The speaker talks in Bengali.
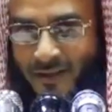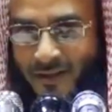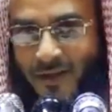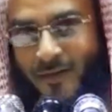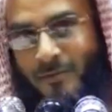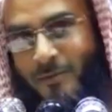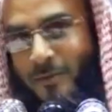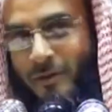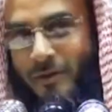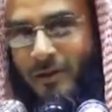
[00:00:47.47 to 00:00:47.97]

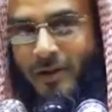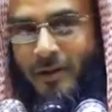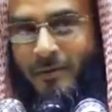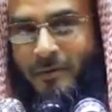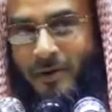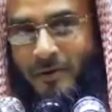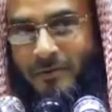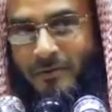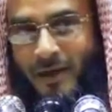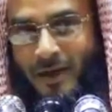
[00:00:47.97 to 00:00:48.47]
না ভুল ধরলে
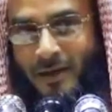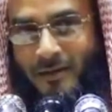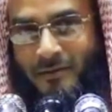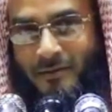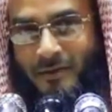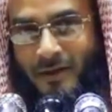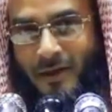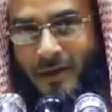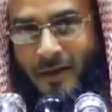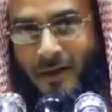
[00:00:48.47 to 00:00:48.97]
বড় বিয়াদ
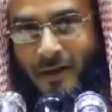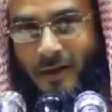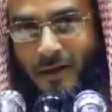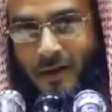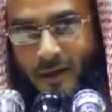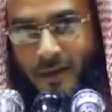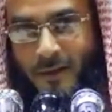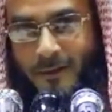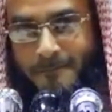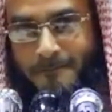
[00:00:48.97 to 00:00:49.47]
হয়ে গেলেন
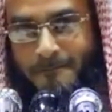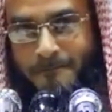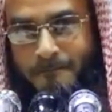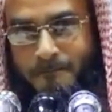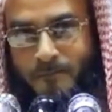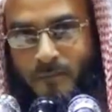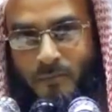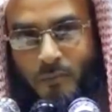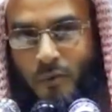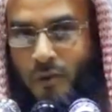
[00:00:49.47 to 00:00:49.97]
হ্যাঁ
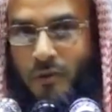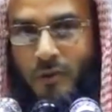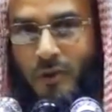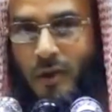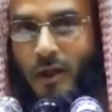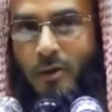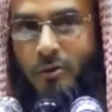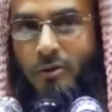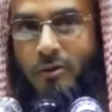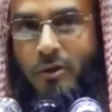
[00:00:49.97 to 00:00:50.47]
ভুল
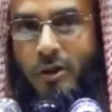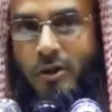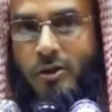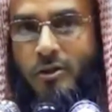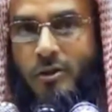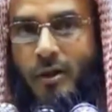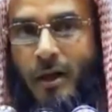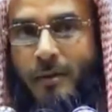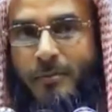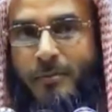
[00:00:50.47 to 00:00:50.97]
ধরার
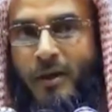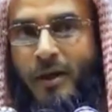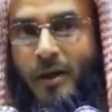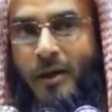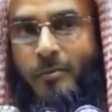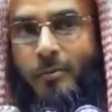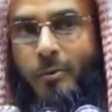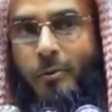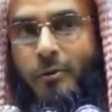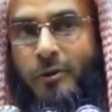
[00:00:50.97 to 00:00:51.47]
উদ্দেশ্য
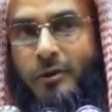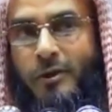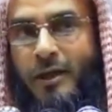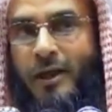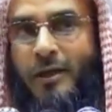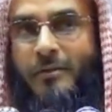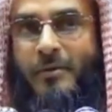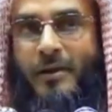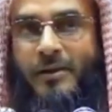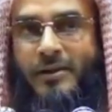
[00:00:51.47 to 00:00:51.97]
আপনাকে ভুল
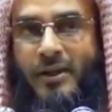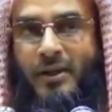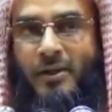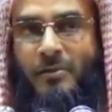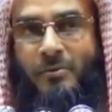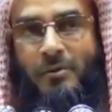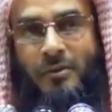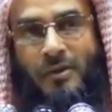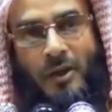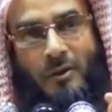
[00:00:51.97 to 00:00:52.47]
থেকে
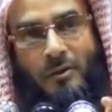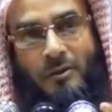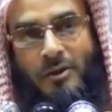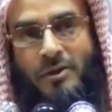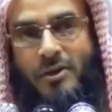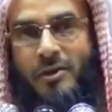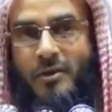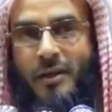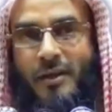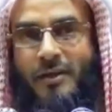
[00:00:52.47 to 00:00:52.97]
বাঁচানো ভুল ধরার
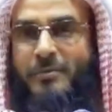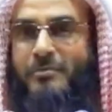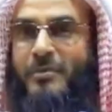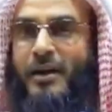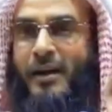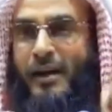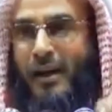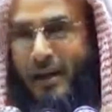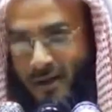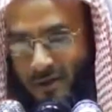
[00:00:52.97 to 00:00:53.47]
উদ্দেশ্য তাদের
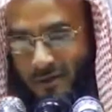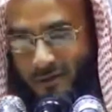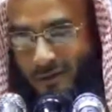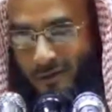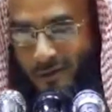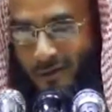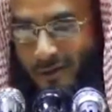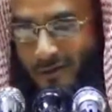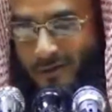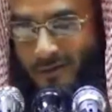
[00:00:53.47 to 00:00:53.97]
মানহানি
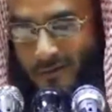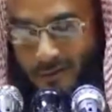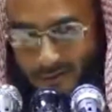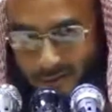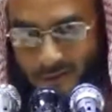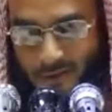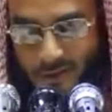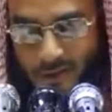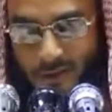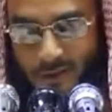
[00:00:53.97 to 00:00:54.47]
করা না
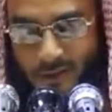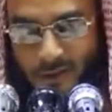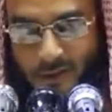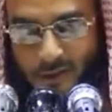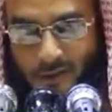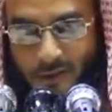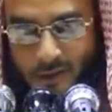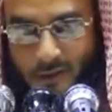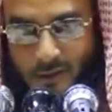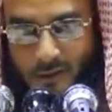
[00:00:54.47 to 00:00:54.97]
জি
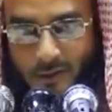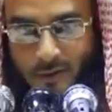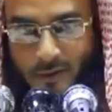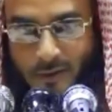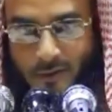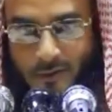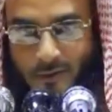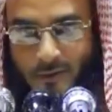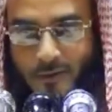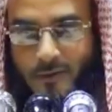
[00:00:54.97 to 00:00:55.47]

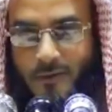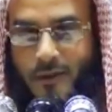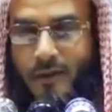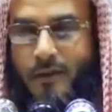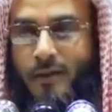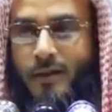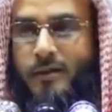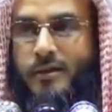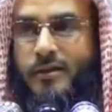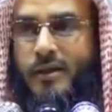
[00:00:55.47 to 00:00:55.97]

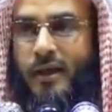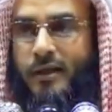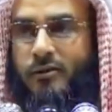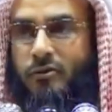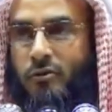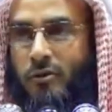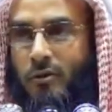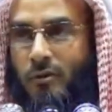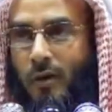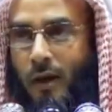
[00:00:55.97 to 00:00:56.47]
তাদের
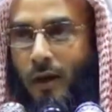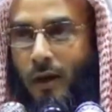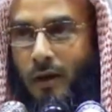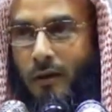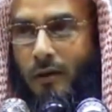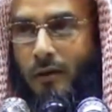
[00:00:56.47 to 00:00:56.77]
ছাত্ররা